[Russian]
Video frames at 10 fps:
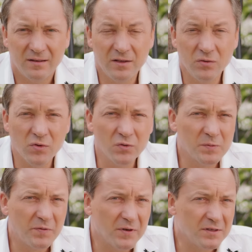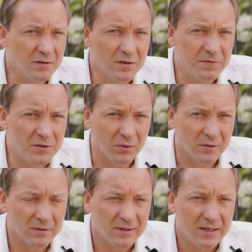Не нужно успевать делать все.
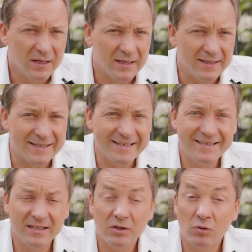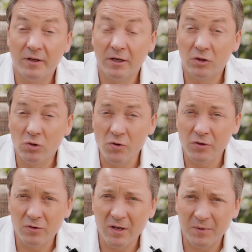Надо делать только то,
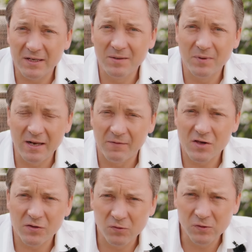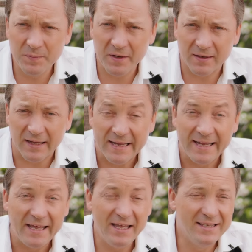что необходимо для вашего успеха.
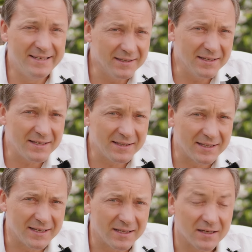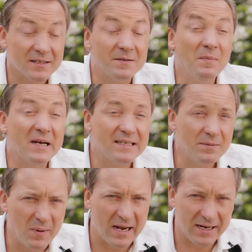И делать это надо с
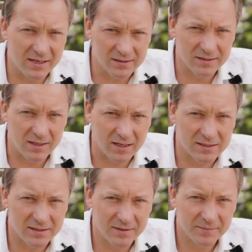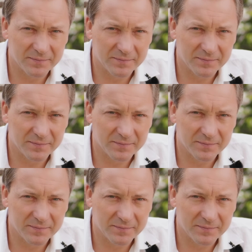максимальной концентрацией.